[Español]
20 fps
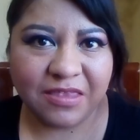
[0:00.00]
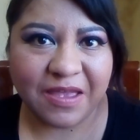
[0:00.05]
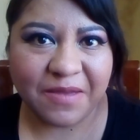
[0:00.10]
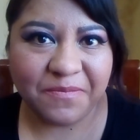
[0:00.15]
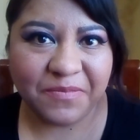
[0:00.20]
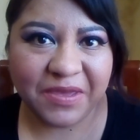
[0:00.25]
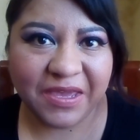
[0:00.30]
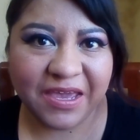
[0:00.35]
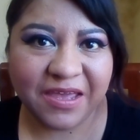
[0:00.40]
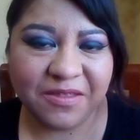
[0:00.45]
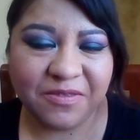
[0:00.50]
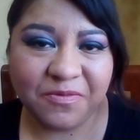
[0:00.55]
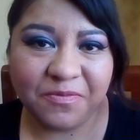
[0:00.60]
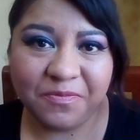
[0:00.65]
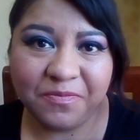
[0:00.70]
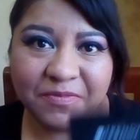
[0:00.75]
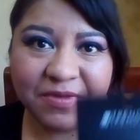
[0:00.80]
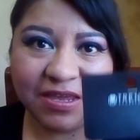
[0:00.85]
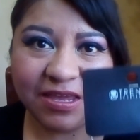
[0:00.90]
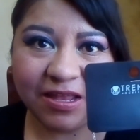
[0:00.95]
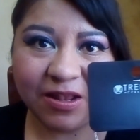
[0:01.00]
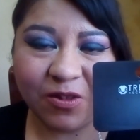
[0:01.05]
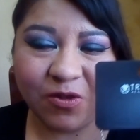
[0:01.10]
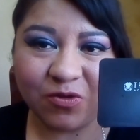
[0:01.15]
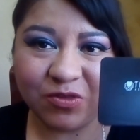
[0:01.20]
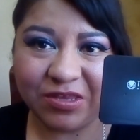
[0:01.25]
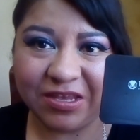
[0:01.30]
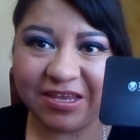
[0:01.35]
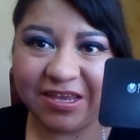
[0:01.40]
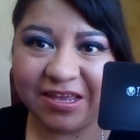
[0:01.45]
También vi
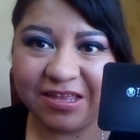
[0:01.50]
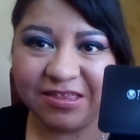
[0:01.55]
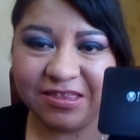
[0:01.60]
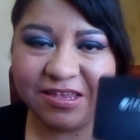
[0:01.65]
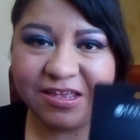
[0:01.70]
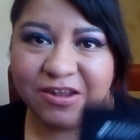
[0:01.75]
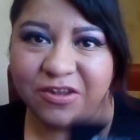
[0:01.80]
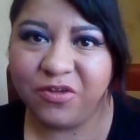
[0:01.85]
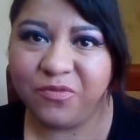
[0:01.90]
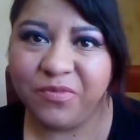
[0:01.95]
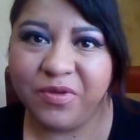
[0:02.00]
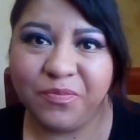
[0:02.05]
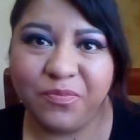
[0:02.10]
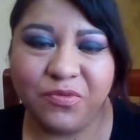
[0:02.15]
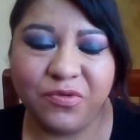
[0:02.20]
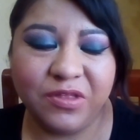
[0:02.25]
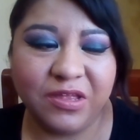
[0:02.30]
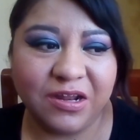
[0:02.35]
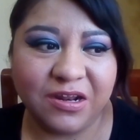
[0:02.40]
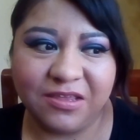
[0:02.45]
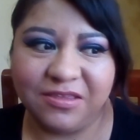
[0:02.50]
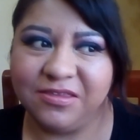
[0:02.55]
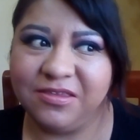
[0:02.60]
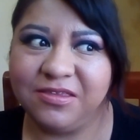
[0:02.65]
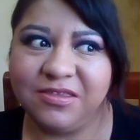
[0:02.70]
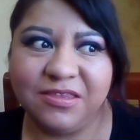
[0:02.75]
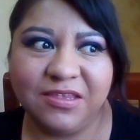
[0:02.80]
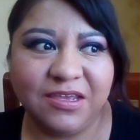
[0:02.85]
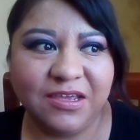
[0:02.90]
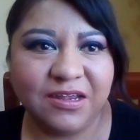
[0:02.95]
lo siguiente, no me pude
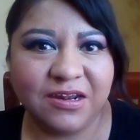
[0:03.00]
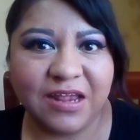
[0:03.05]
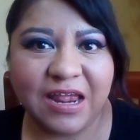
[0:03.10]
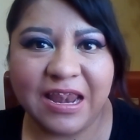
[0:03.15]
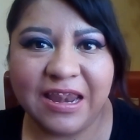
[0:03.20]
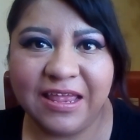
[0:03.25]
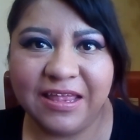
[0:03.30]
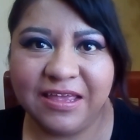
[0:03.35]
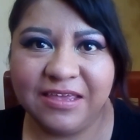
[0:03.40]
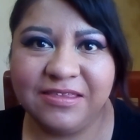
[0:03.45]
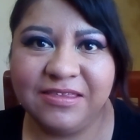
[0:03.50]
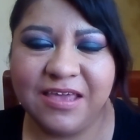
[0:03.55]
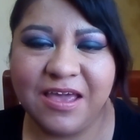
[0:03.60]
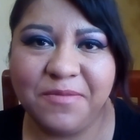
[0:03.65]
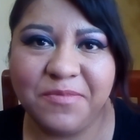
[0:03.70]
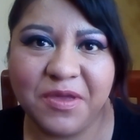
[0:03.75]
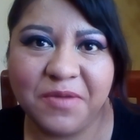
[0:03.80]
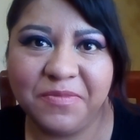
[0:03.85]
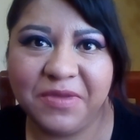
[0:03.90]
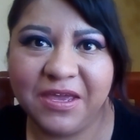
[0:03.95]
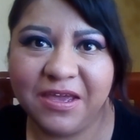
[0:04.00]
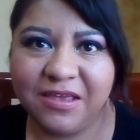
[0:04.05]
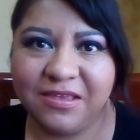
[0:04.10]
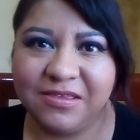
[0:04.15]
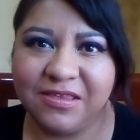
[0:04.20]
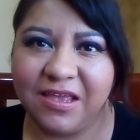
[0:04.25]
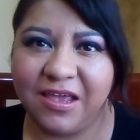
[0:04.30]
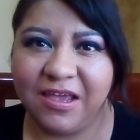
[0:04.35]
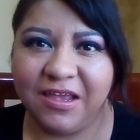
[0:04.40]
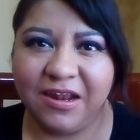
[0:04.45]
resistir, le decía a mi
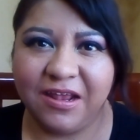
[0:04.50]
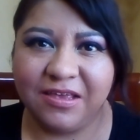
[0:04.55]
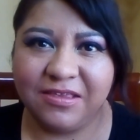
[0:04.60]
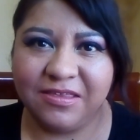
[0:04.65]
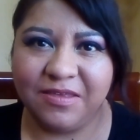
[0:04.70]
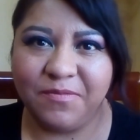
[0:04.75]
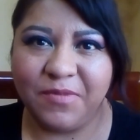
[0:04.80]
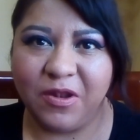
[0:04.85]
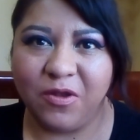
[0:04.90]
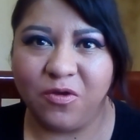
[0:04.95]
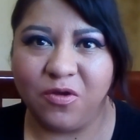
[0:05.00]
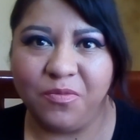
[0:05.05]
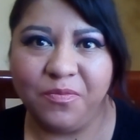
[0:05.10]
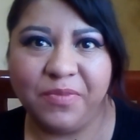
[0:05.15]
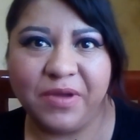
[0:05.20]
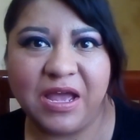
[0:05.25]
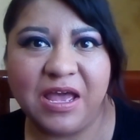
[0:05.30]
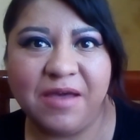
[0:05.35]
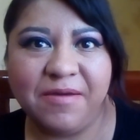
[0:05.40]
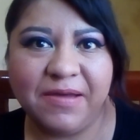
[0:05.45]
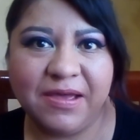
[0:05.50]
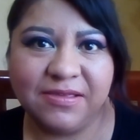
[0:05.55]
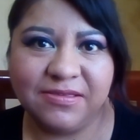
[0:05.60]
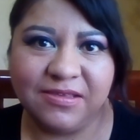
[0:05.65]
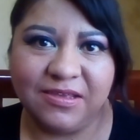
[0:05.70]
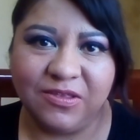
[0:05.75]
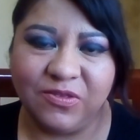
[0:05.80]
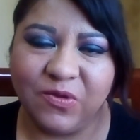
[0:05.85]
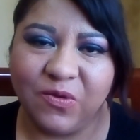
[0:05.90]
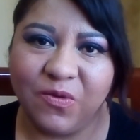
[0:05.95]
amiga Zaira si me lo
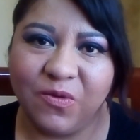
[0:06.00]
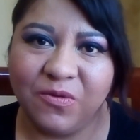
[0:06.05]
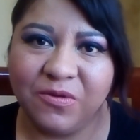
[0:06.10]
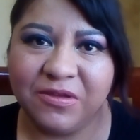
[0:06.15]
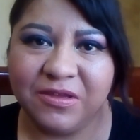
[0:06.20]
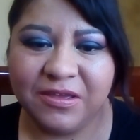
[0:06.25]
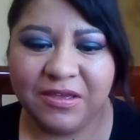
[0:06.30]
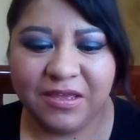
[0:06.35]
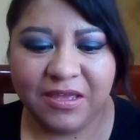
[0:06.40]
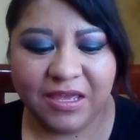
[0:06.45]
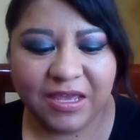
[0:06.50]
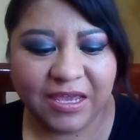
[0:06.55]
compraba, si no,